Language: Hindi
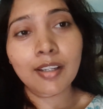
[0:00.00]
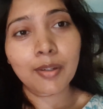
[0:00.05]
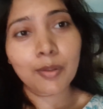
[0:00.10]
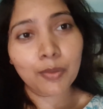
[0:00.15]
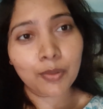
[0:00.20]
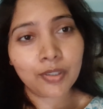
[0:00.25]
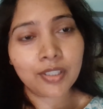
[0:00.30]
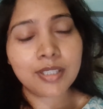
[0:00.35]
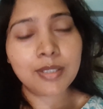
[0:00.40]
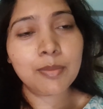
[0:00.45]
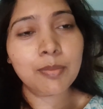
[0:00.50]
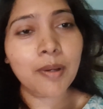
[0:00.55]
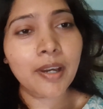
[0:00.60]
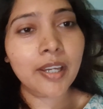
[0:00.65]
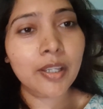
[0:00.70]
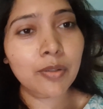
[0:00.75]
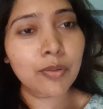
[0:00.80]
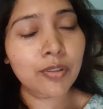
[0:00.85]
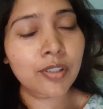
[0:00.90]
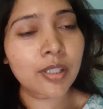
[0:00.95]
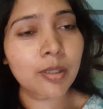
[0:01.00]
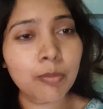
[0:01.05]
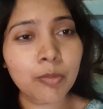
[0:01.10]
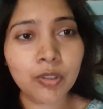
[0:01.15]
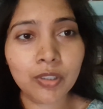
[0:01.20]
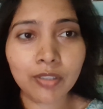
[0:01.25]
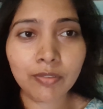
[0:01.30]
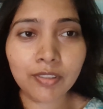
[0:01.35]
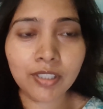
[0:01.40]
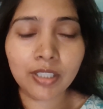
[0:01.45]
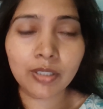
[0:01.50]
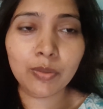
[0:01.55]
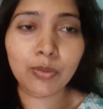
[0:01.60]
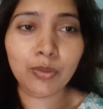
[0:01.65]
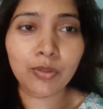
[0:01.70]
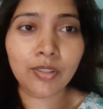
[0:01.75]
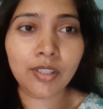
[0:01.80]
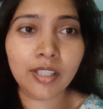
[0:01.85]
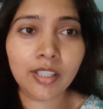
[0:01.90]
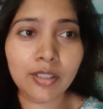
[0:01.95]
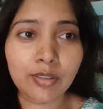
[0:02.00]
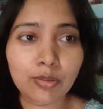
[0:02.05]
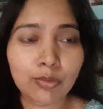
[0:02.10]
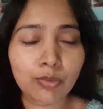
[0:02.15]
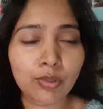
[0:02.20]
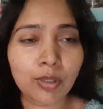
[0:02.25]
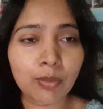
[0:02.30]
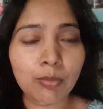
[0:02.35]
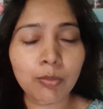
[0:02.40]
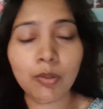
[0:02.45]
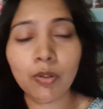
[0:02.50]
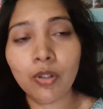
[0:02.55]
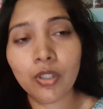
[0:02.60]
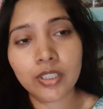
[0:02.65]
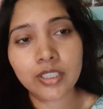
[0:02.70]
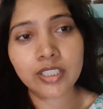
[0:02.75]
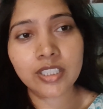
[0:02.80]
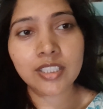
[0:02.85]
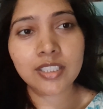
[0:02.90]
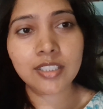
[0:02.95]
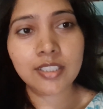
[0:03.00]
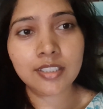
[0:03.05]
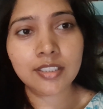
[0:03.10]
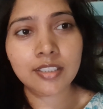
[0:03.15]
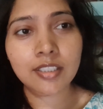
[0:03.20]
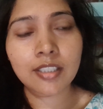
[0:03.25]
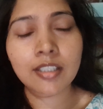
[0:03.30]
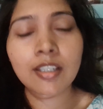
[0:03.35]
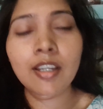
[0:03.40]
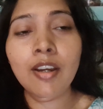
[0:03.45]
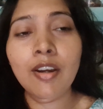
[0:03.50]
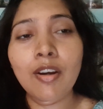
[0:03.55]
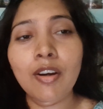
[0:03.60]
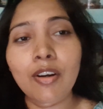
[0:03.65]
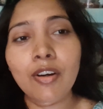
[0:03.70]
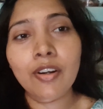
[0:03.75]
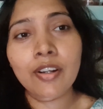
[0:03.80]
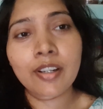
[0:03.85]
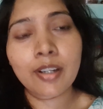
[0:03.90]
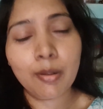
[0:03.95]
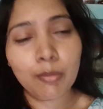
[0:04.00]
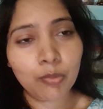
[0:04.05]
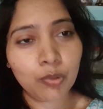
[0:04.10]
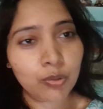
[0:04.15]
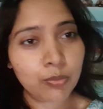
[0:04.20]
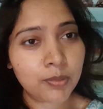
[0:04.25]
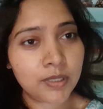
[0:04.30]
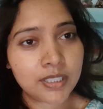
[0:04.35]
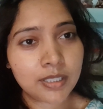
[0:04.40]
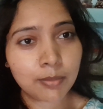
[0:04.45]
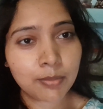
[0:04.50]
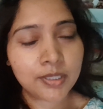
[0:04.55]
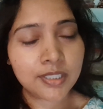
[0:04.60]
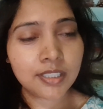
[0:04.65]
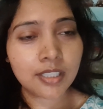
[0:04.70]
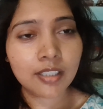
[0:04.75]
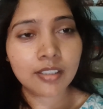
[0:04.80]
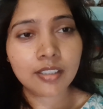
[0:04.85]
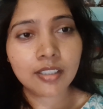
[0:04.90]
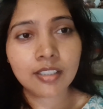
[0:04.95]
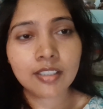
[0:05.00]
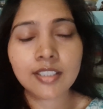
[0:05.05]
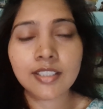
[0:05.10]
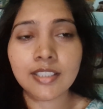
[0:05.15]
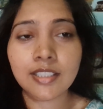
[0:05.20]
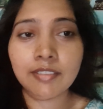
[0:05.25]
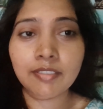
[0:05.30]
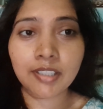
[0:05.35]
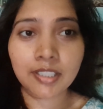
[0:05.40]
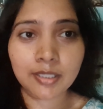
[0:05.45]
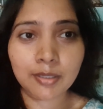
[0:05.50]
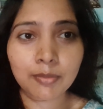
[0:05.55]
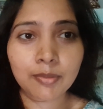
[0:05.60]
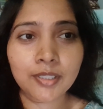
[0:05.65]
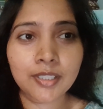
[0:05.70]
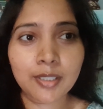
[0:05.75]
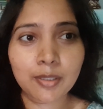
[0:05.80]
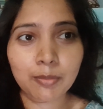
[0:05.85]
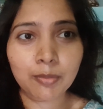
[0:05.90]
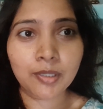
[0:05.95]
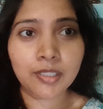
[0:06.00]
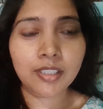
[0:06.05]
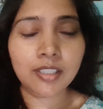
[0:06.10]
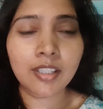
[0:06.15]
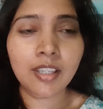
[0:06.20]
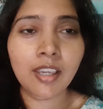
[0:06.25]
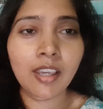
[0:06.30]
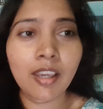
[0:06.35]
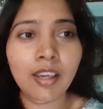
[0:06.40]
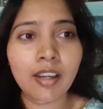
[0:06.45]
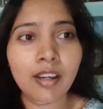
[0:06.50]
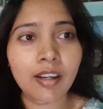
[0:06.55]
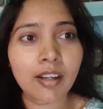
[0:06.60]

लोग इंस्पायर हो रहे हैं मोटिवेट हो रहे हैं तो ये बहुत अच्छी चीज़ है और हम लोग भी सभी चाहते हैं कि शिवानी विनर बनी